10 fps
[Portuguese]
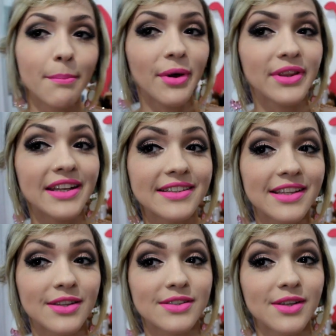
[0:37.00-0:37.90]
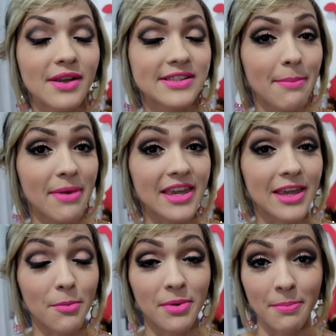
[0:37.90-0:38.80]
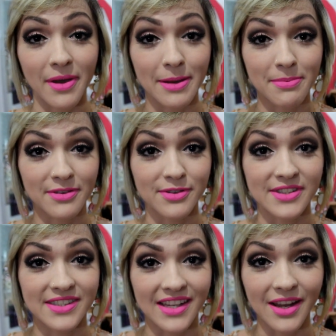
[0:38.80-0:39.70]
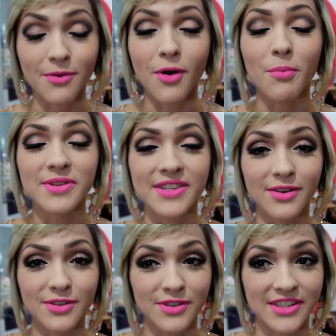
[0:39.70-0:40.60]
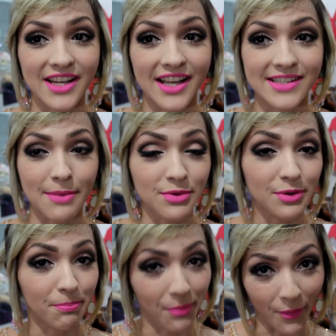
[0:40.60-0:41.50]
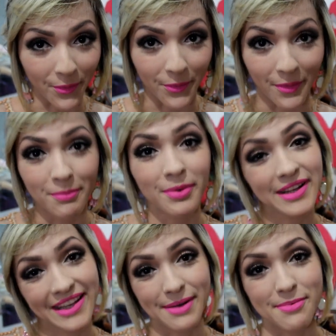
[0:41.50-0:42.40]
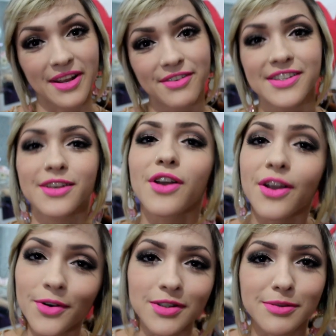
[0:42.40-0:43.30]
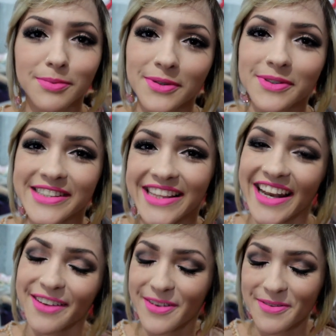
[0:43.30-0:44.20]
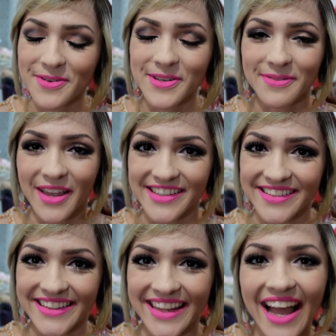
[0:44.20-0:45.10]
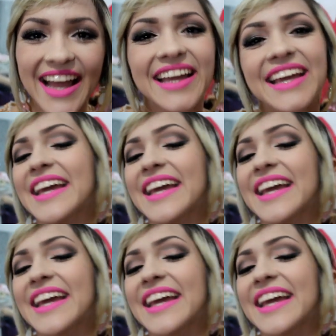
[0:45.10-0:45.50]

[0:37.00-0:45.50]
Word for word: Poder e Sedução é essa make que eu preparei pra você com a opção de você gastar muito pouco. Por quê? Porque você encontra os produtos lá na Femi Cosmético, tá?